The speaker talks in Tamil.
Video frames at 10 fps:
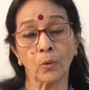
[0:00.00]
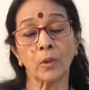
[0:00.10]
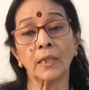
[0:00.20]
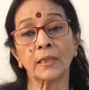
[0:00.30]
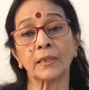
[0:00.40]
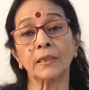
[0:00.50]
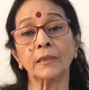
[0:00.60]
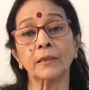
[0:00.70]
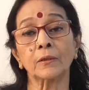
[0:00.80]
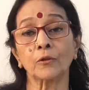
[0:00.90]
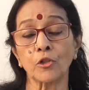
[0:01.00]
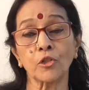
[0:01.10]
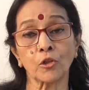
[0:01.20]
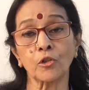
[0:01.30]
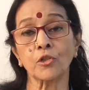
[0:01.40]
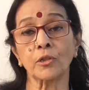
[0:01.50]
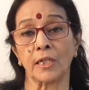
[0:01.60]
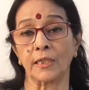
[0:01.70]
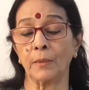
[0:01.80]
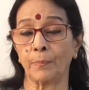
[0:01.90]
உங்களுக்கு கொஞ்சம் கொஞ்சம்
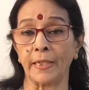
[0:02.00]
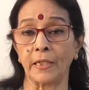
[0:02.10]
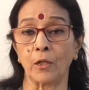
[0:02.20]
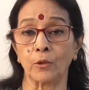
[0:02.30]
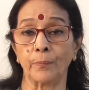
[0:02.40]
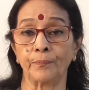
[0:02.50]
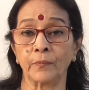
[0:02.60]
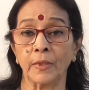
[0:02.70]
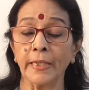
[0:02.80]
நல்லது பண்ணினாலும்